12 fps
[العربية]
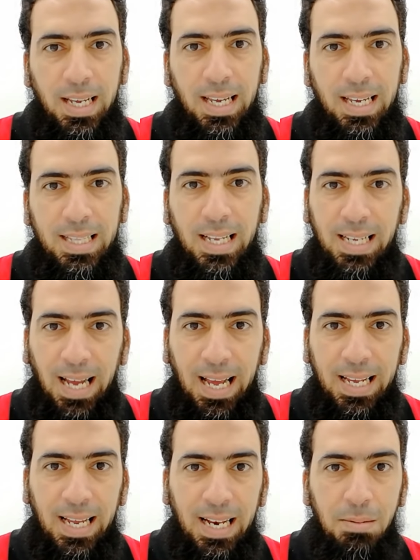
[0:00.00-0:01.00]
آه، تاني
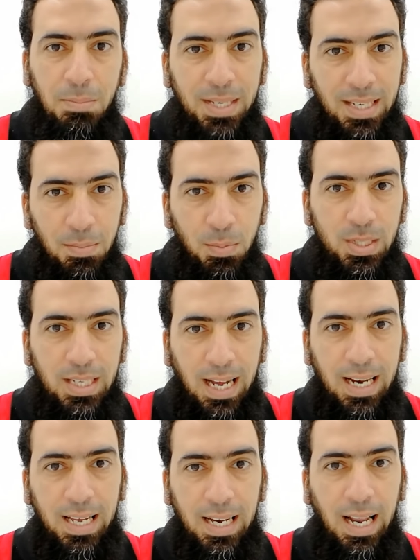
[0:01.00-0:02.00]
حاجه لما بيجي يبص
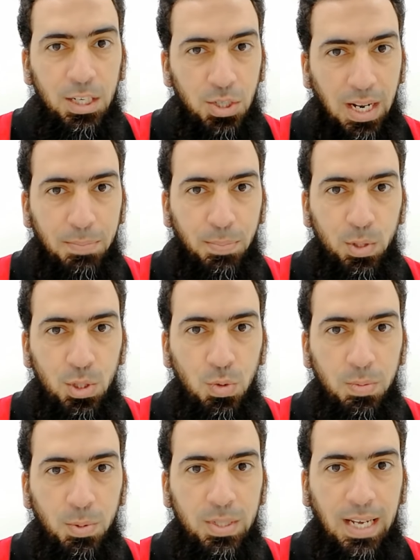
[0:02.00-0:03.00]
على الاجل ابروتش
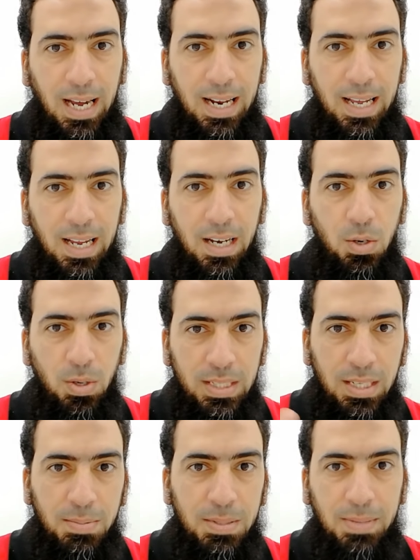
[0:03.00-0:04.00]
ويبص على
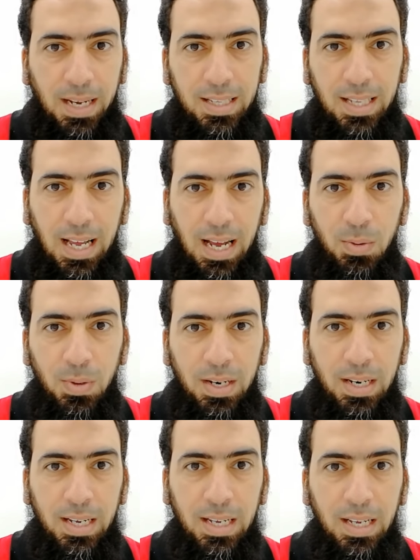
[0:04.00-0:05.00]
الكونسبتس بتاعتها او
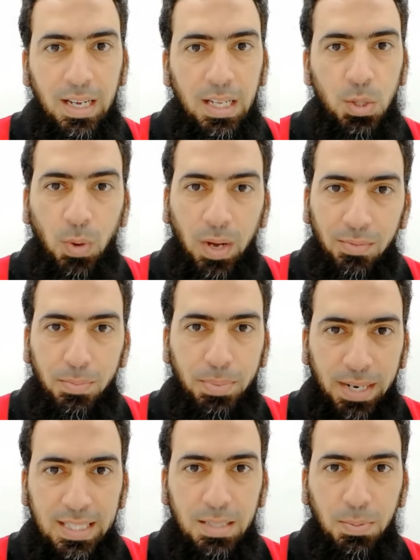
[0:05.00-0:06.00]
ال 12
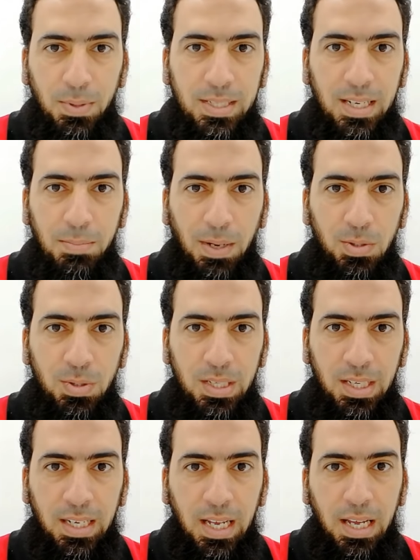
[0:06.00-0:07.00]
برنسبلز اللي
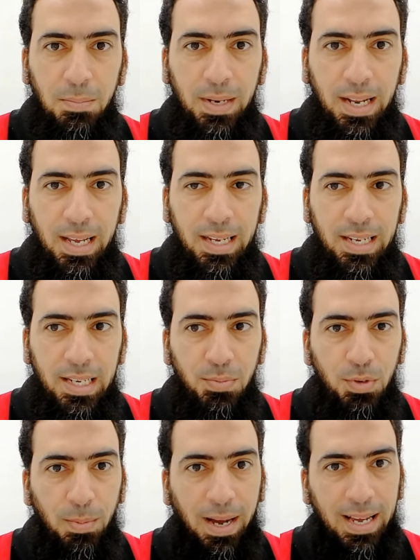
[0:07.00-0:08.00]
محطوطين بيلاقي ان
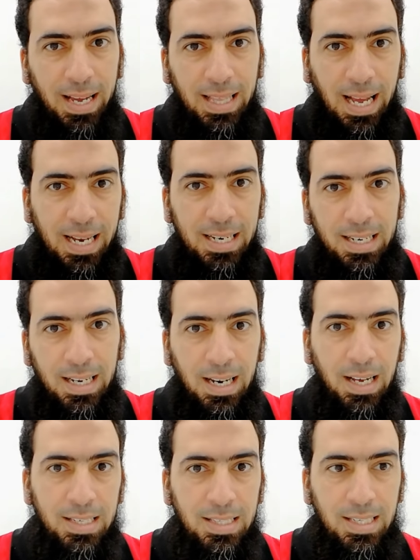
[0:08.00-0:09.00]
فيهم حاجات عن الاي